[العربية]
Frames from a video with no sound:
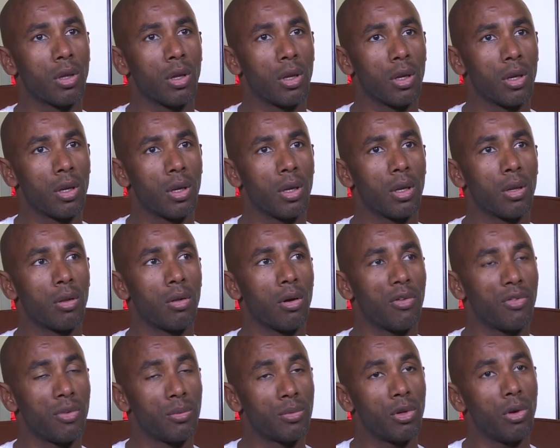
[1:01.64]

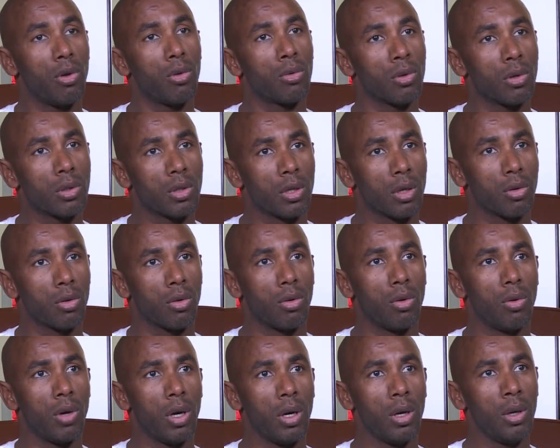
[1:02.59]
الضعف نتاعو ونقطه
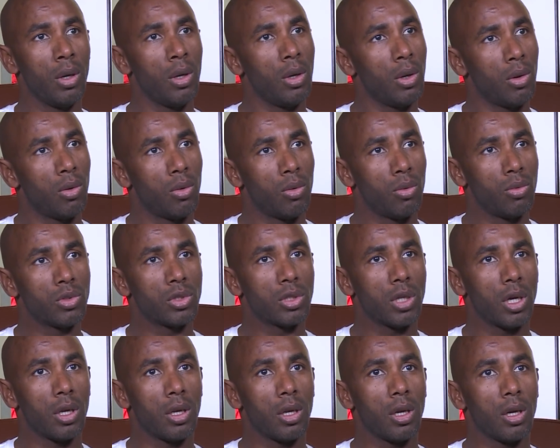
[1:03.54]
القوه وان
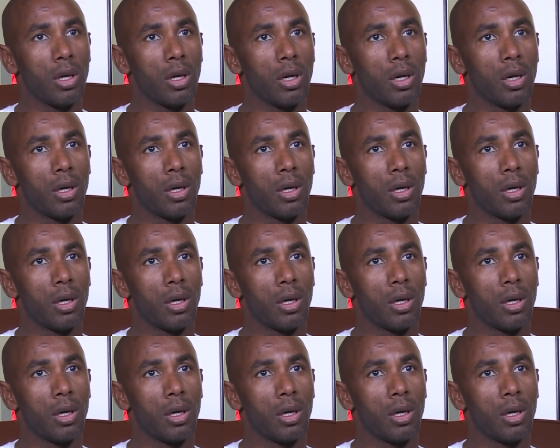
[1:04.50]
شاء الله